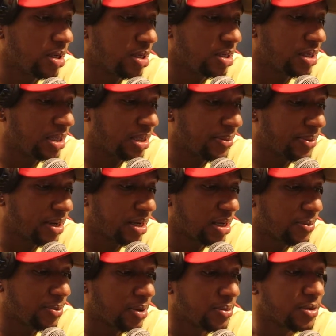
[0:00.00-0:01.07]
Y también
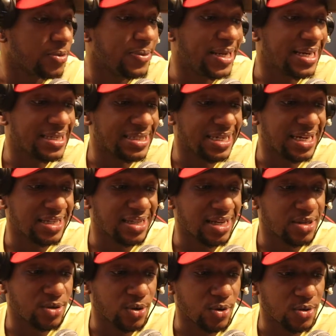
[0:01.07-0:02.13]
aquí podemos ver
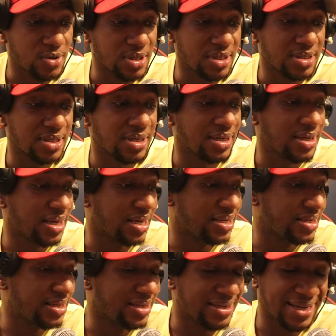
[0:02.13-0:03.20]
ciertas cosas que,
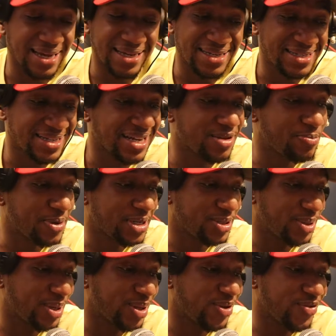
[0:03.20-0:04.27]
que quizás
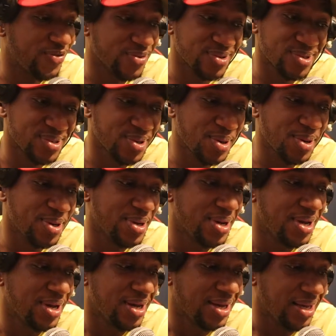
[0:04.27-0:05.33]
presionando función
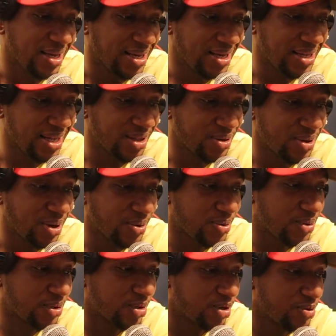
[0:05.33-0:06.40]
y dándole a
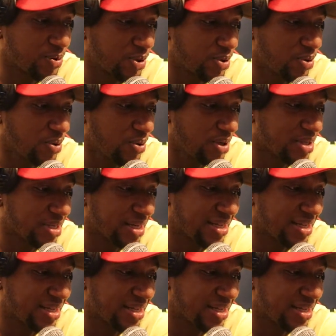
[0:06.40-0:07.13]
uno de estos botones.